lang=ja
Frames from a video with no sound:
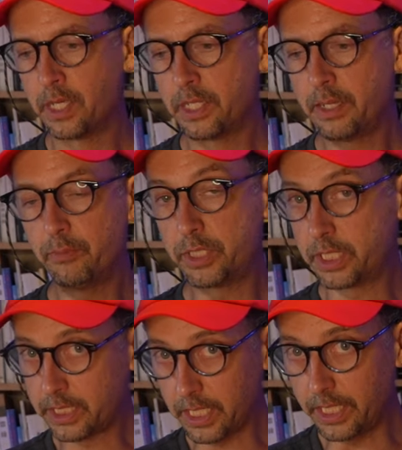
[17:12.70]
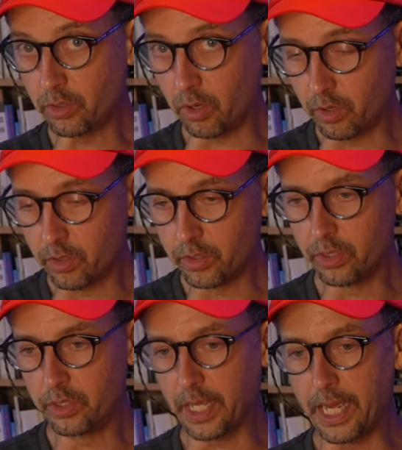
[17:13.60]
でもしっかりと
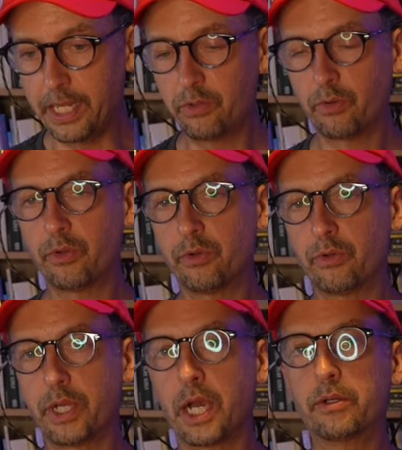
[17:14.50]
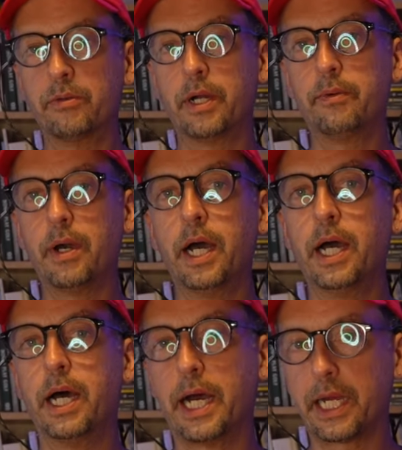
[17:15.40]
大統領の役割は
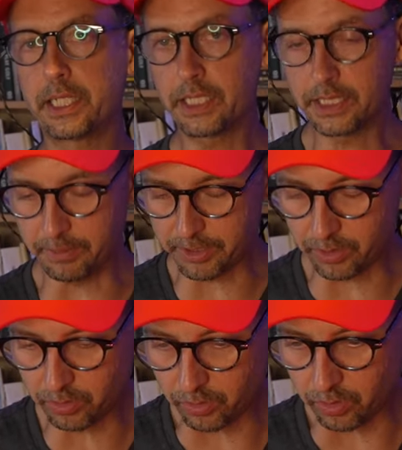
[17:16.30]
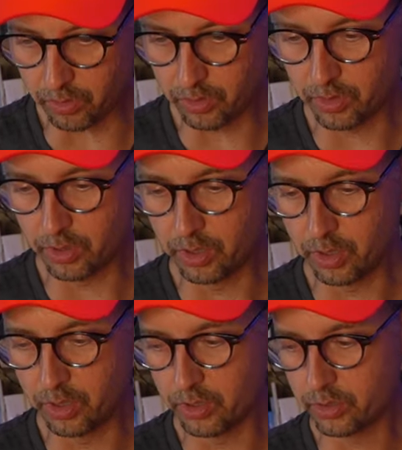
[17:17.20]
果たしてますよと
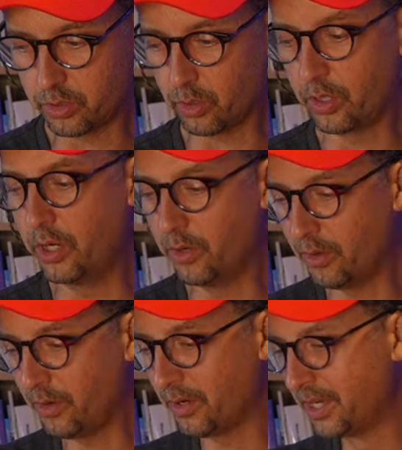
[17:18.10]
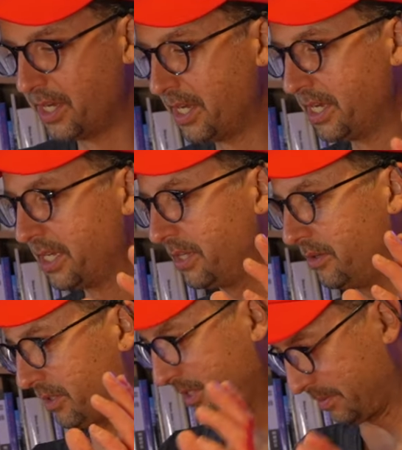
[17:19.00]
そういうのを言って